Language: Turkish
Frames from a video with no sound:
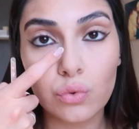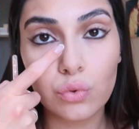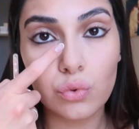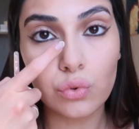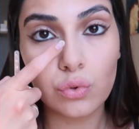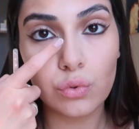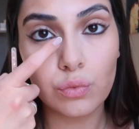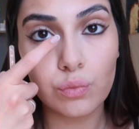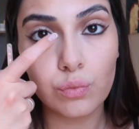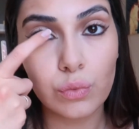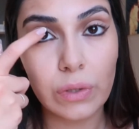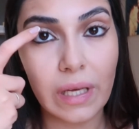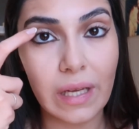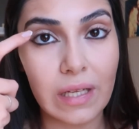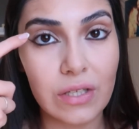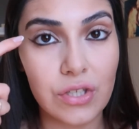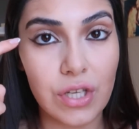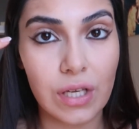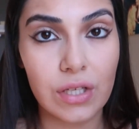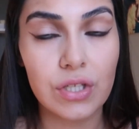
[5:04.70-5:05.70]
tüm
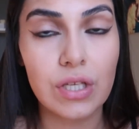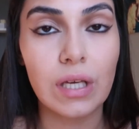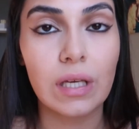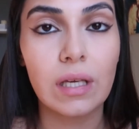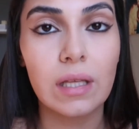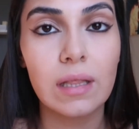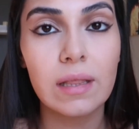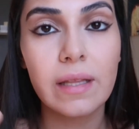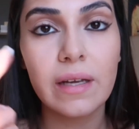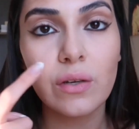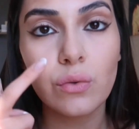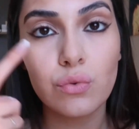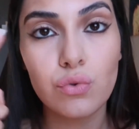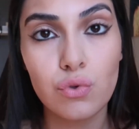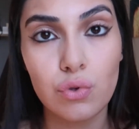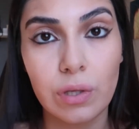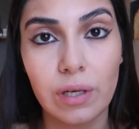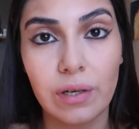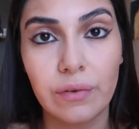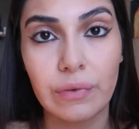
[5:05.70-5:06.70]
gelecek şekilde
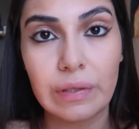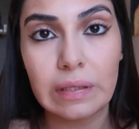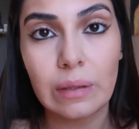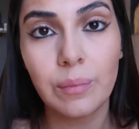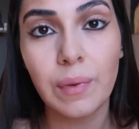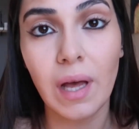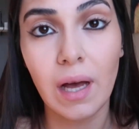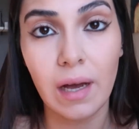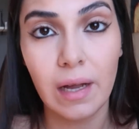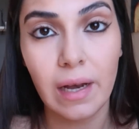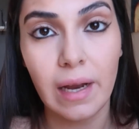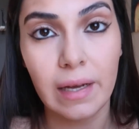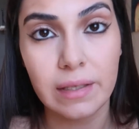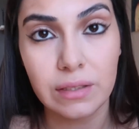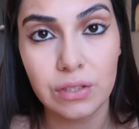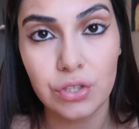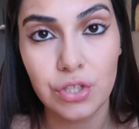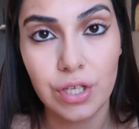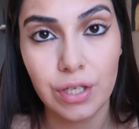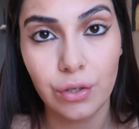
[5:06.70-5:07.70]
üst tarafa da bir
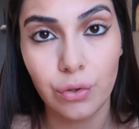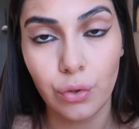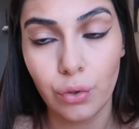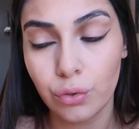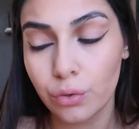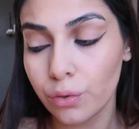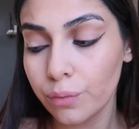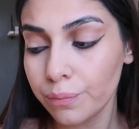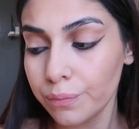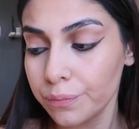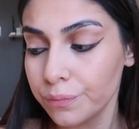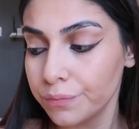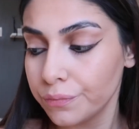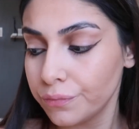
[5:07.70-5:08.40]
eyeliner çekiyorum.